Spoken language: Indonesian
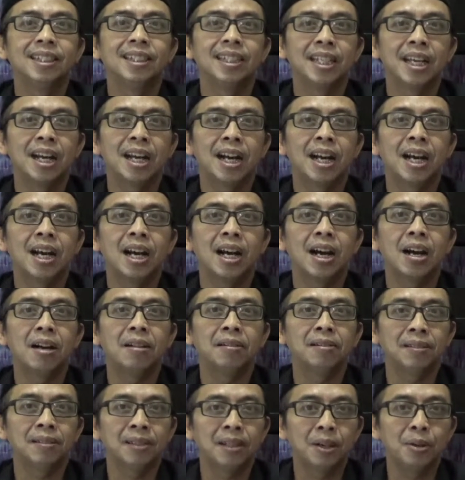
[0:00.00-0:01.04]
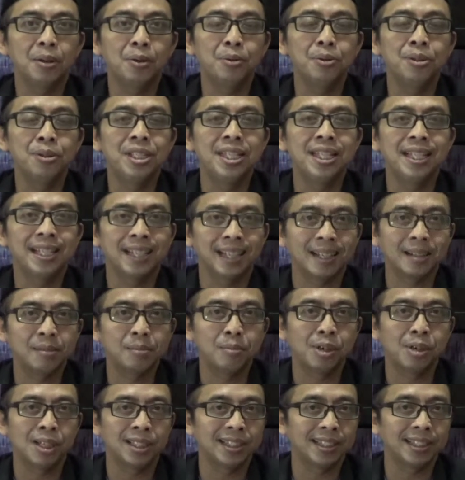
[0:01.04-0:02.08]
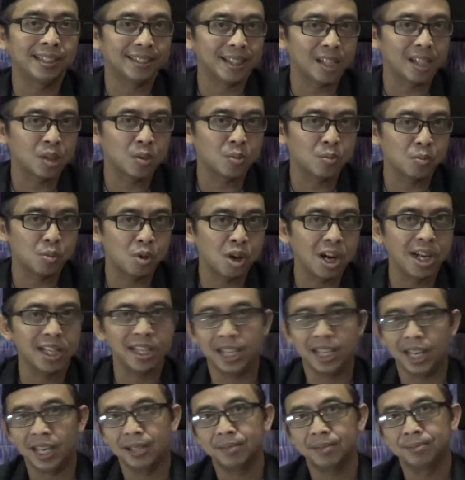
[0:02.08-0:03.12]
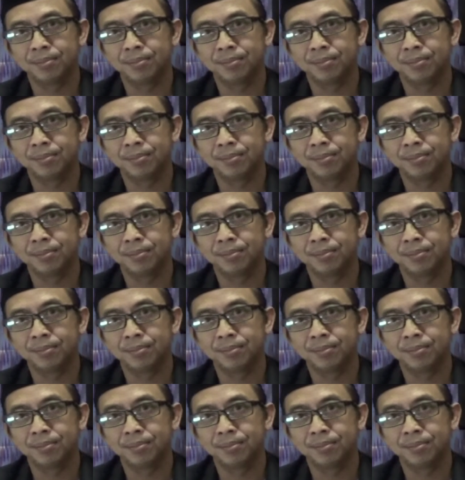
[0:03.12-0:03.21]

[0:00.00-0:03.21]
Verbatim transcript: yang Allah ujikan buat kita semuanya